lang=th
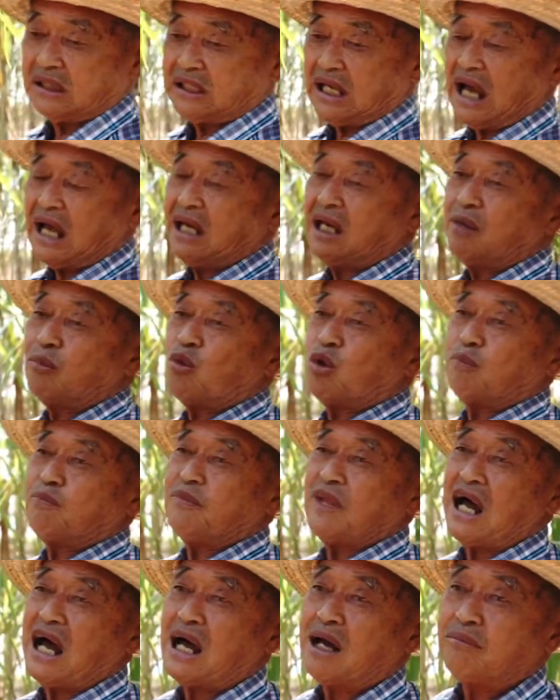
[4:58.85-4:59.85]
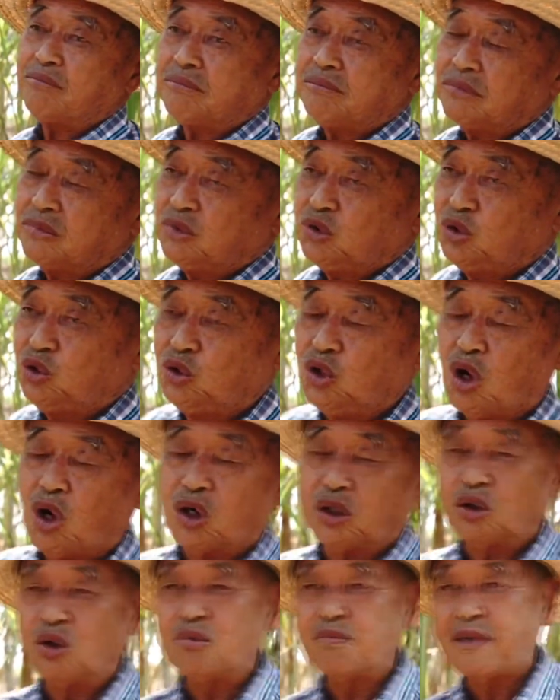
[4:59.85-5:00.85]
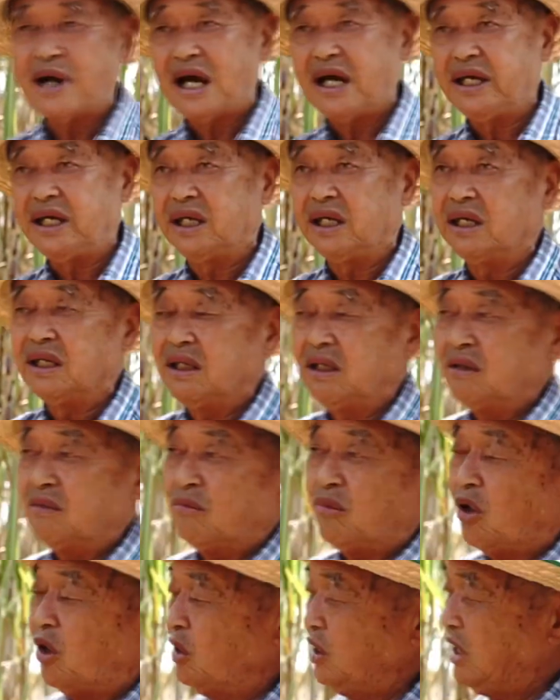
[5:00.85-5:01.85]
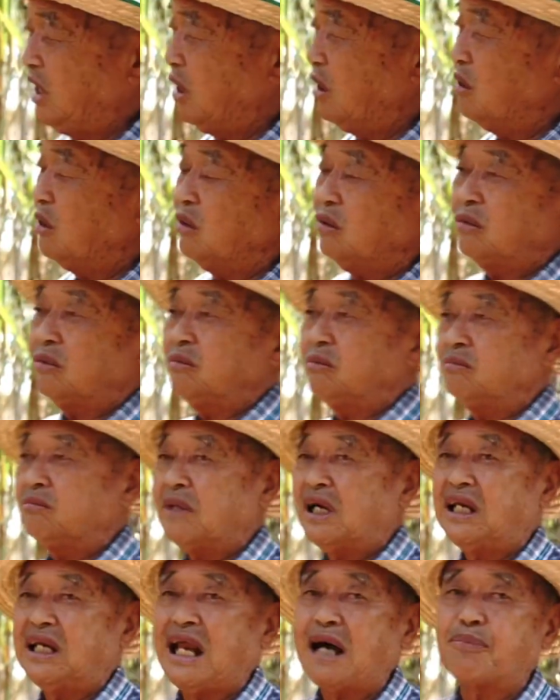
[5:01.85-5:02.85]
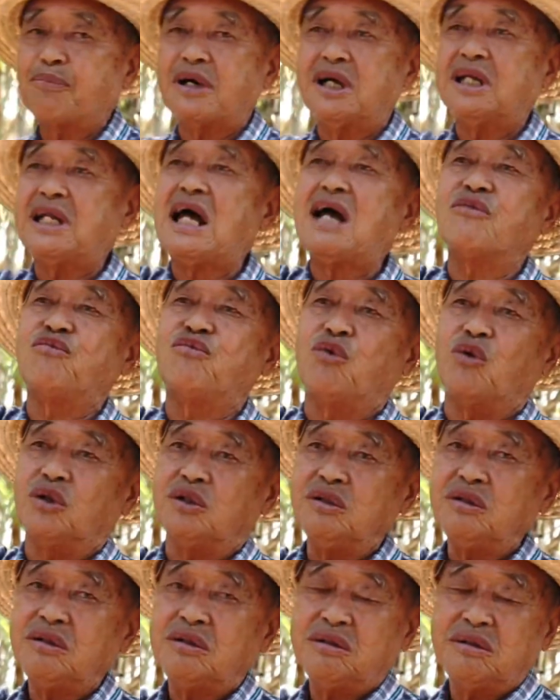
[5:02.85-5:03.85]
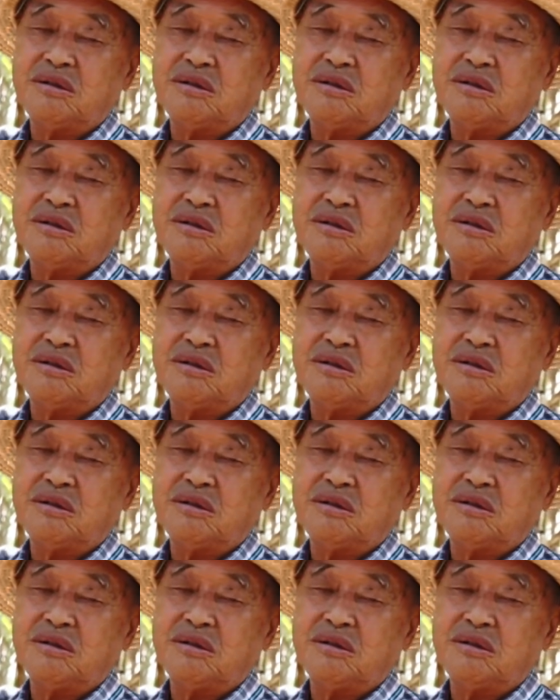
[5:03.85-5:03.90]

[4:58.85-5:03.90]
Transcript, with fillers: ใช้ระบบน้ำหยอดลงไปพอเดี๋ยวมันรับกับหน้าฝน